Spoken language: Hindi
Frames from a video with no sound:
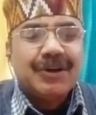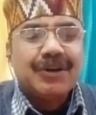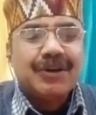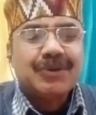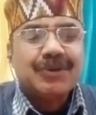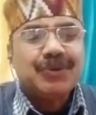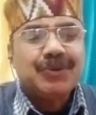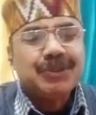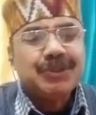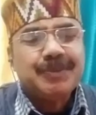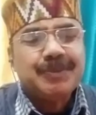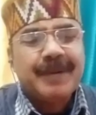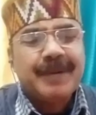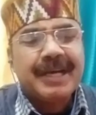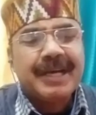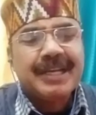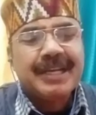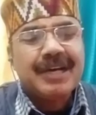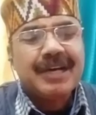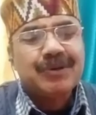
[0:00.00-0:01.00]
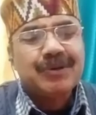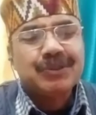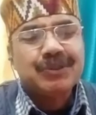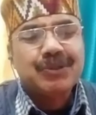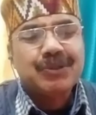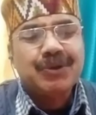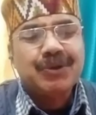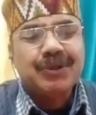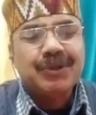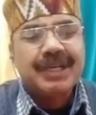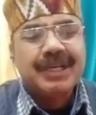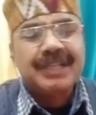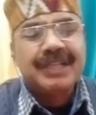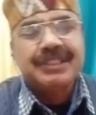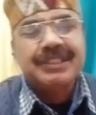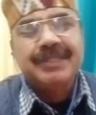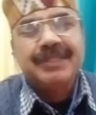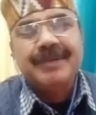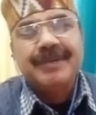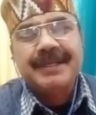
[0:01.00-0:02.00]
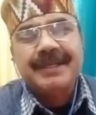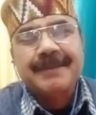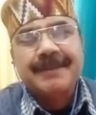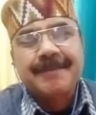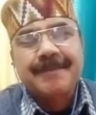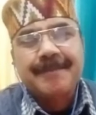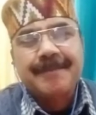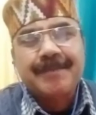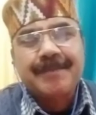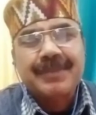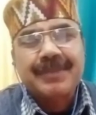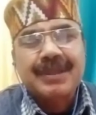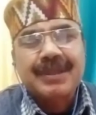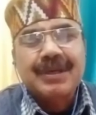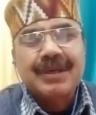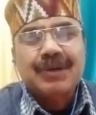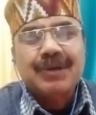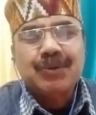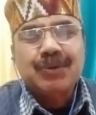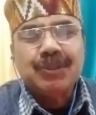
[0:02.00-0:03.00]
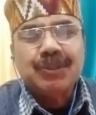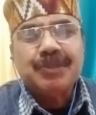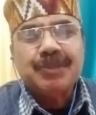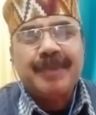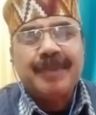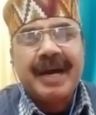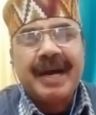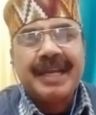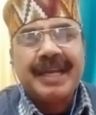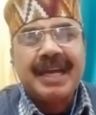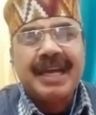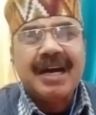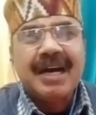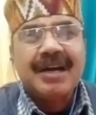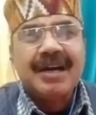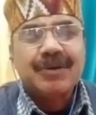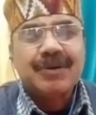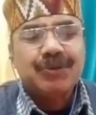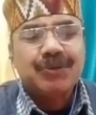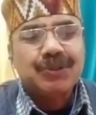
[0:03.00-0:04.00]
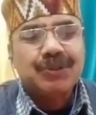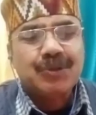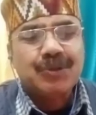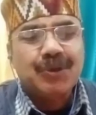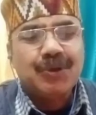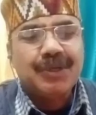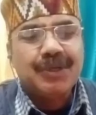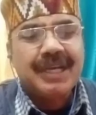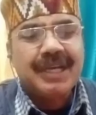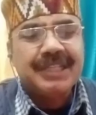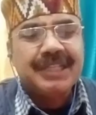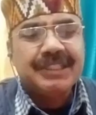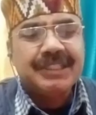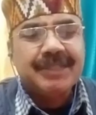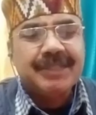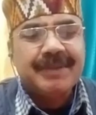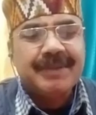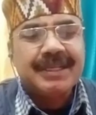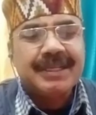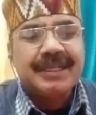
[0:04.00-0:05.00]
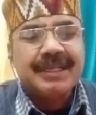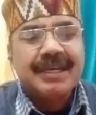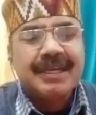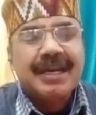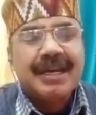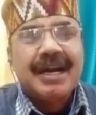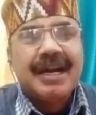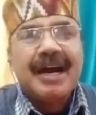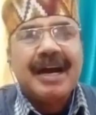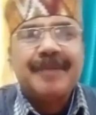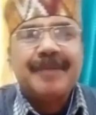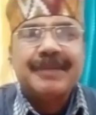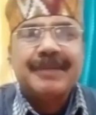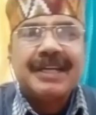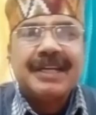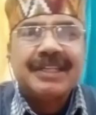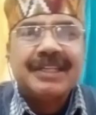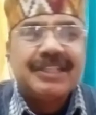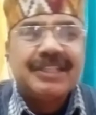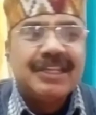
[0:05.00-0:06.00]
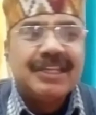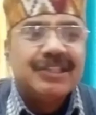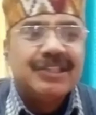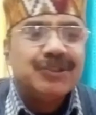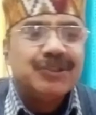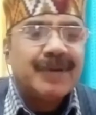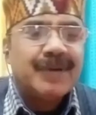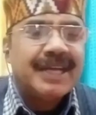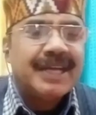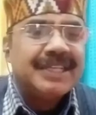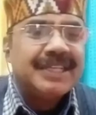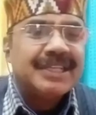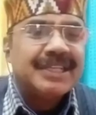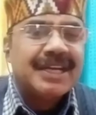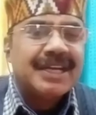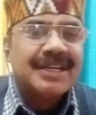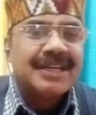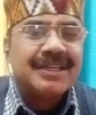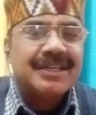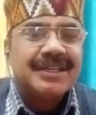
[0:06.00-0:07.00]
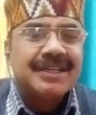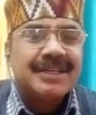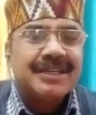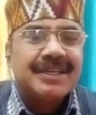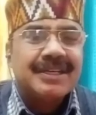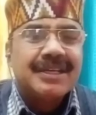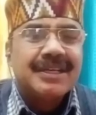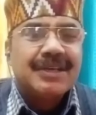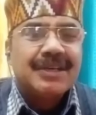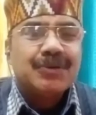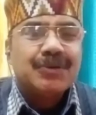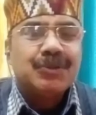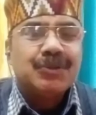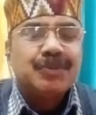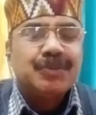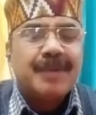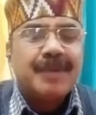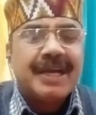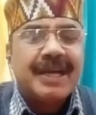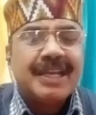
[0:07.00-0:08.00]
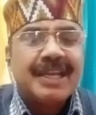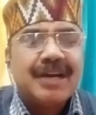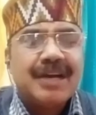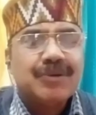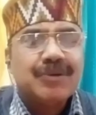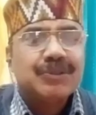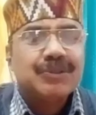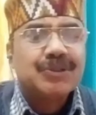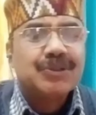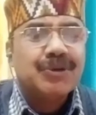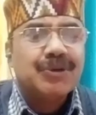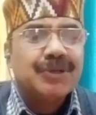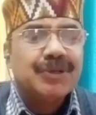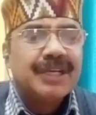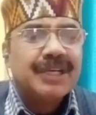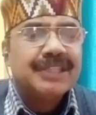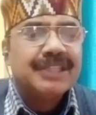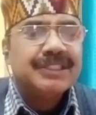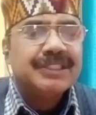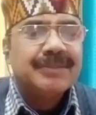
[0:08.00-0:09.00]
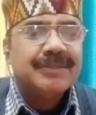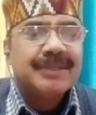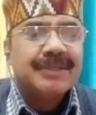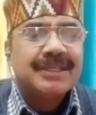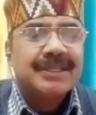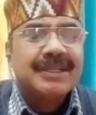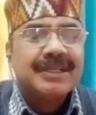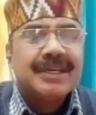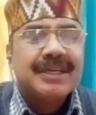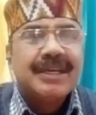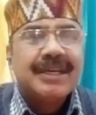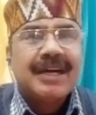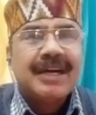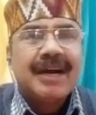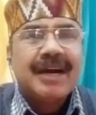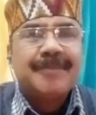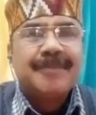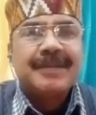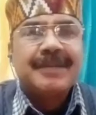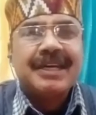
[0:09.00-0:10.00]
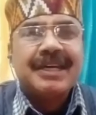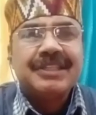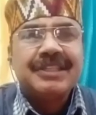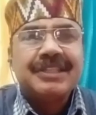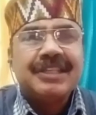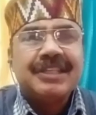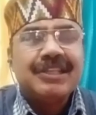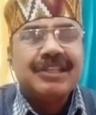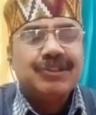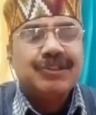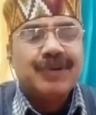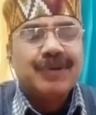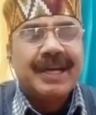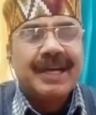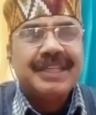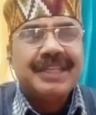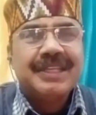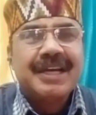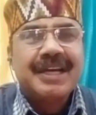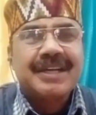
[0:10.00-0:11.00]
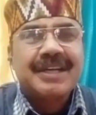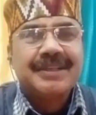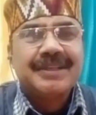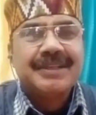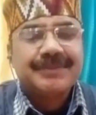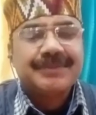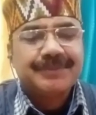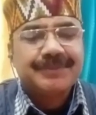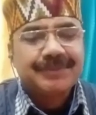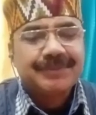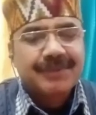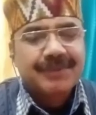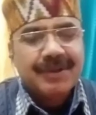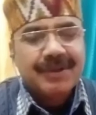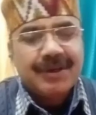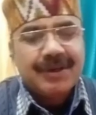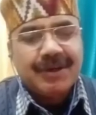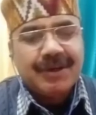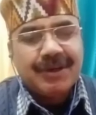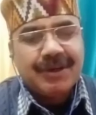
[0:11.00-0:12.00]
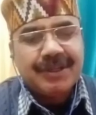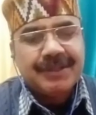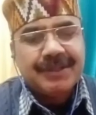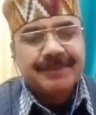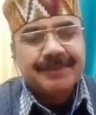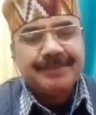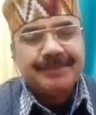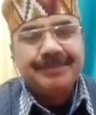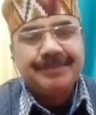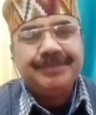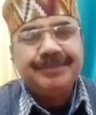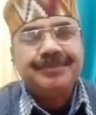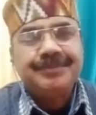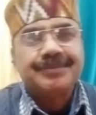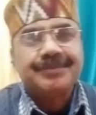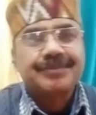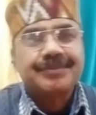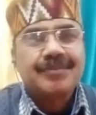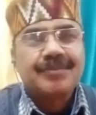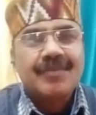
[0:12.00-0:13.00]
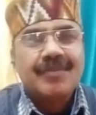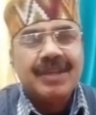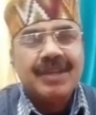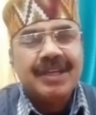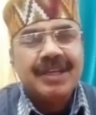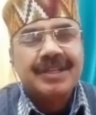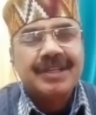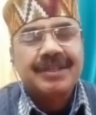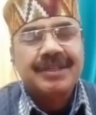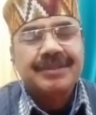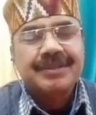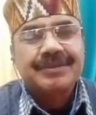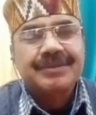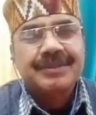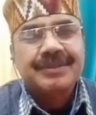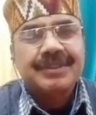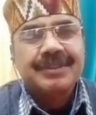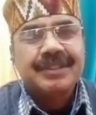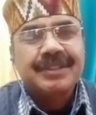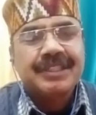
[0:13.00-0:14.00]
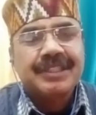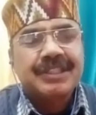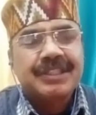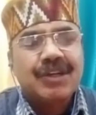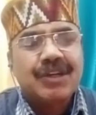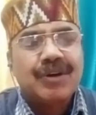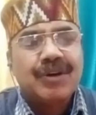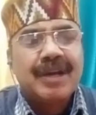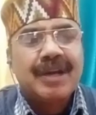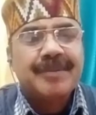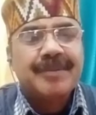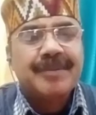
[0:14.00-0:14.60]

हिम्मत भरी उडारी रख और कुछ पाना कुछ खोना जीवन कुछ पाना कुछ खोना जीवन अपना दिल जुआरी रख कुछ पाना कुछ खोना जीवन अपना दिल जुआरी रख और